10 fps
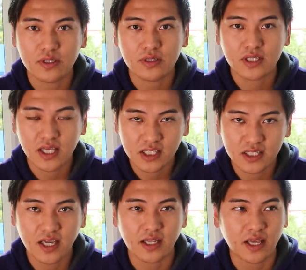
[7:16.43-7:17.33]
精神
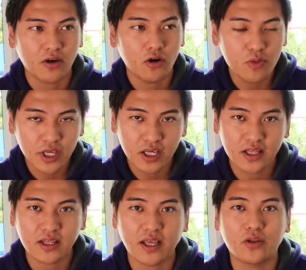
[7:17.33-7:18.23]
誠意ね、思い
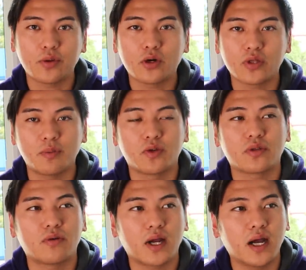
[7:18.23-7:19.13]
切って飛び込んでみるっ
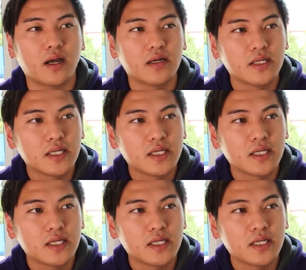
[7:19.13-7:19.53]
ていうのが、